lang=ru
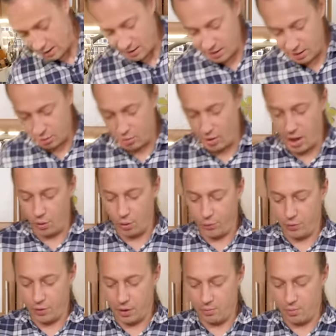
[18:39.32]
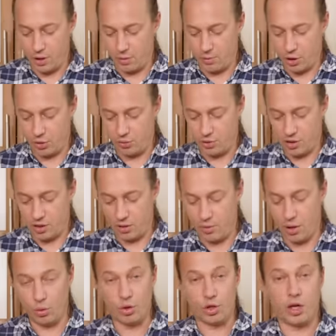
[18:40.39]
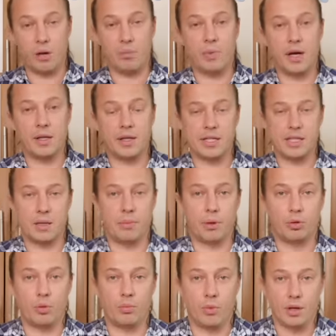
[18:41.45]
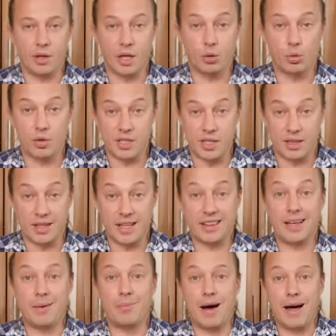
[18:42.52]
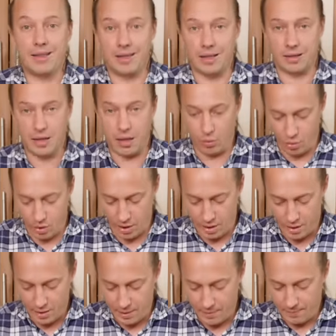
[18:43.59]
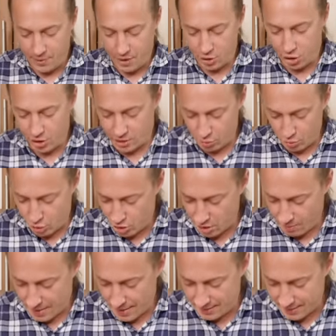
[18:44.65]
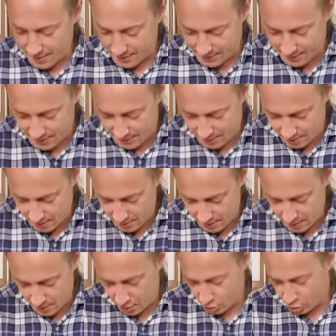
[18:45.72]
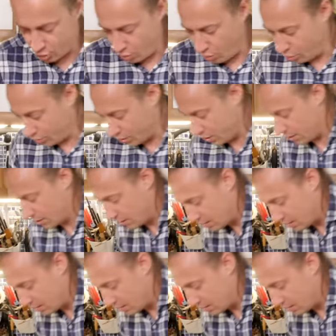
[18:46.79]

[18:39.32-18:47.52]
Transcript: они целую головку там перемешивают с тремя ложками майонеза и потом наносят на томаты такой чесночно-майонезный соус,